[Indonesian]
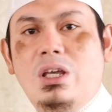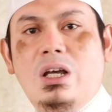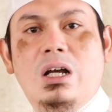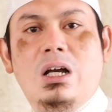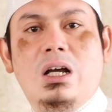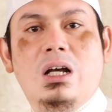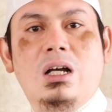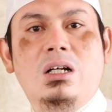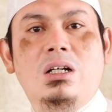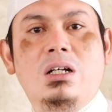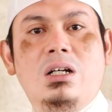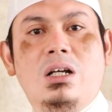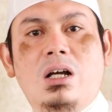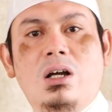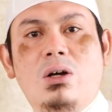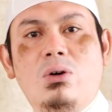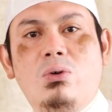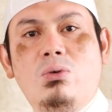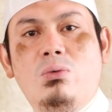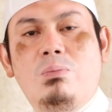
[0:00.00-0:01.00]
yang
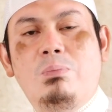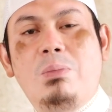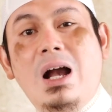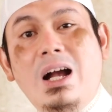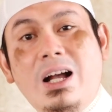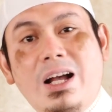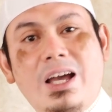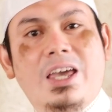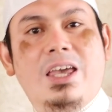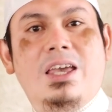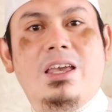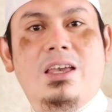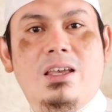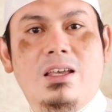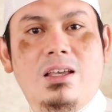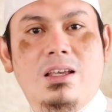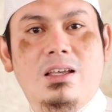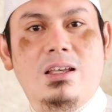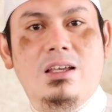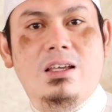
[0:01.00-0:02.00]
engkau pakai,
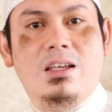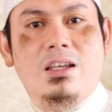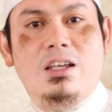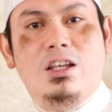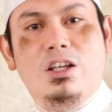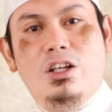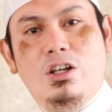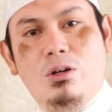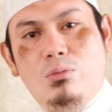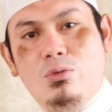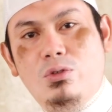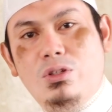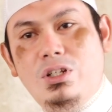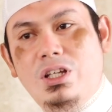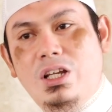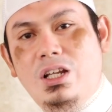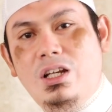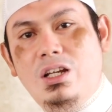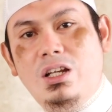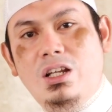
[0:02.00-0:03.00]

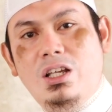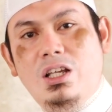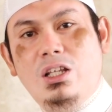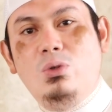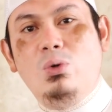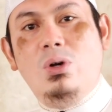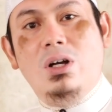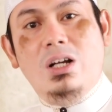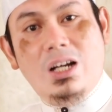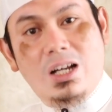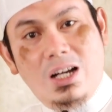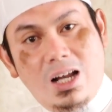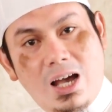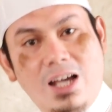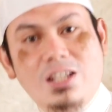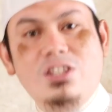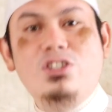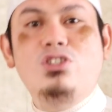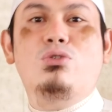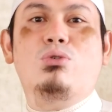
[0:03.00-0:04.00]
kemudian itu akan
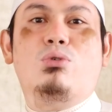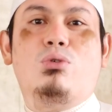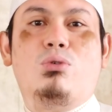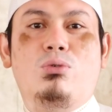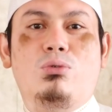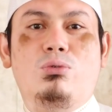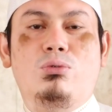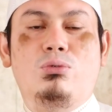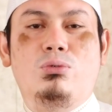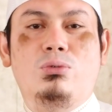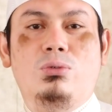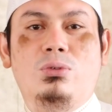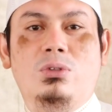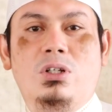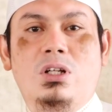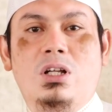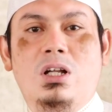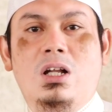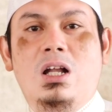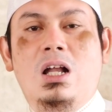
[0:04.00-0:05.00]
hancur
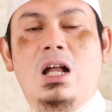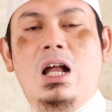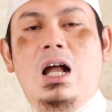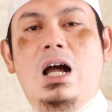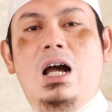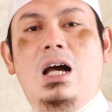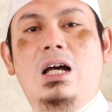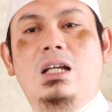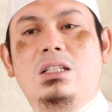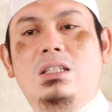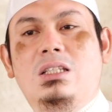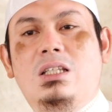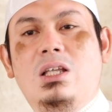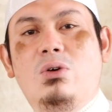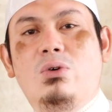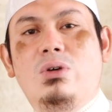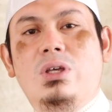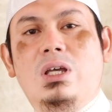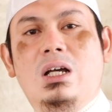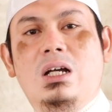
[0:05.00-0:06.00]

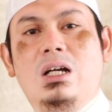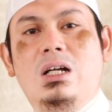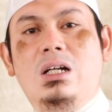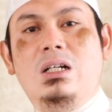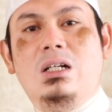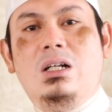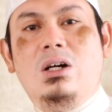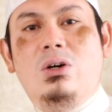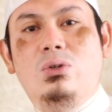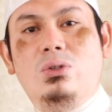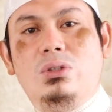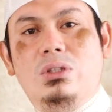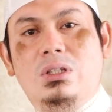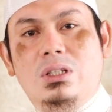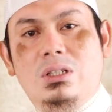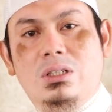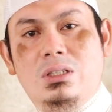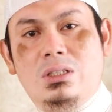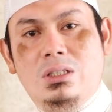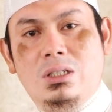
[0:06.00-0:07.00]
atau yang engkau
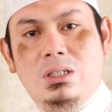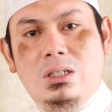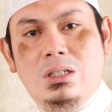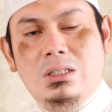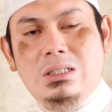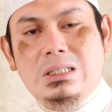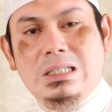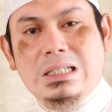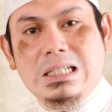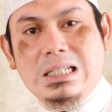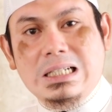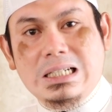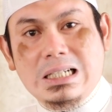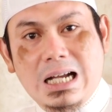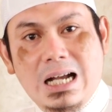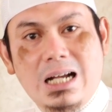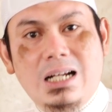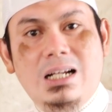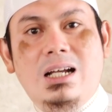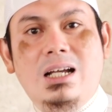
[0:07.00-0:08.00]

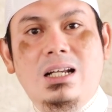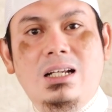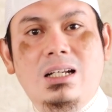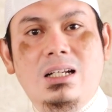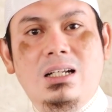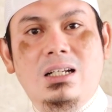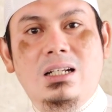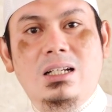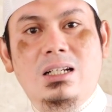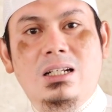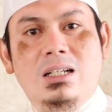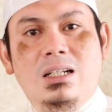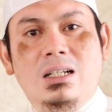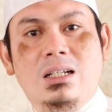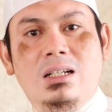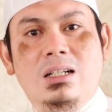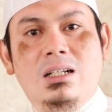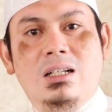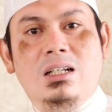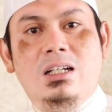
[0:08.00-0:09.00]
sedekahkan,
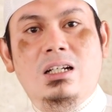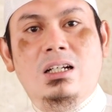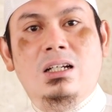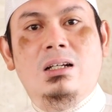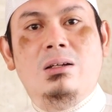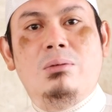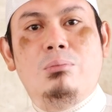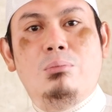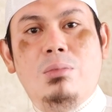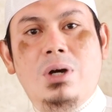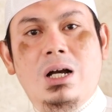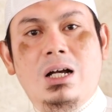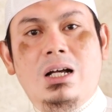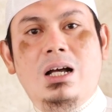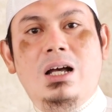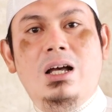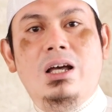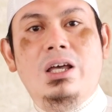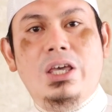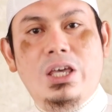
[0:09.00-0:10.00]

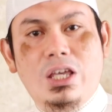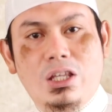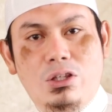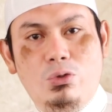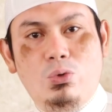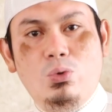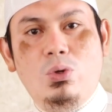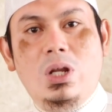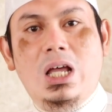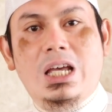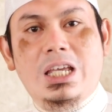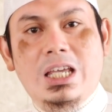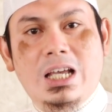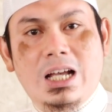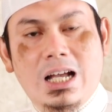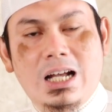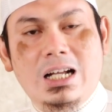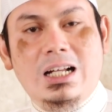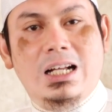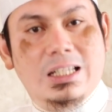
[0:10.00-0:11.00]
maka itulah
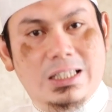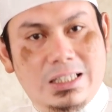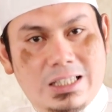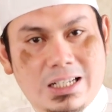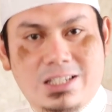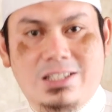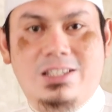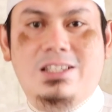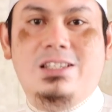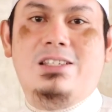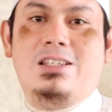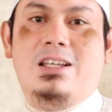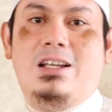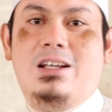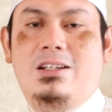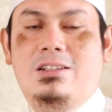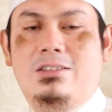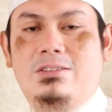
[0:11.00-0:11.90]
yang akan tersisa.